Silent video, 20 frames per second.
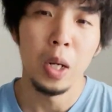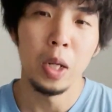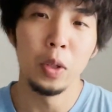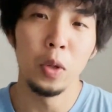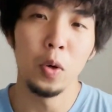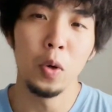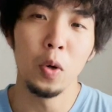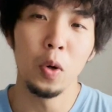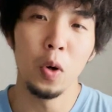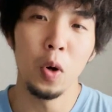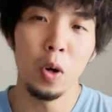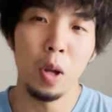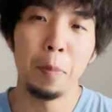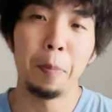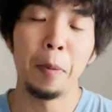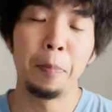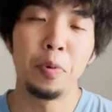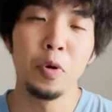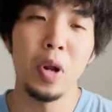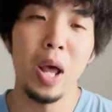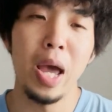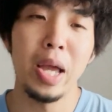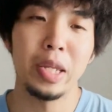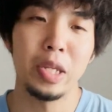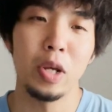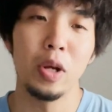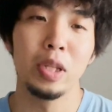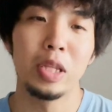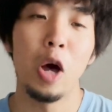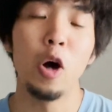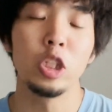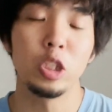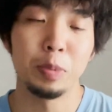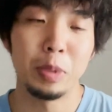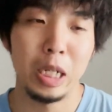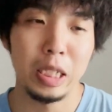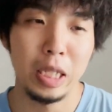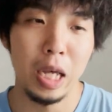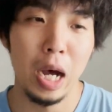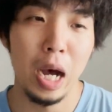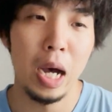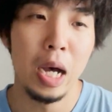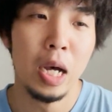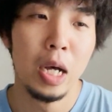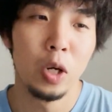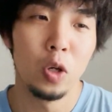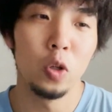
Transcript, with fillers: あのー、やっぱプロ野球の楽しみ方、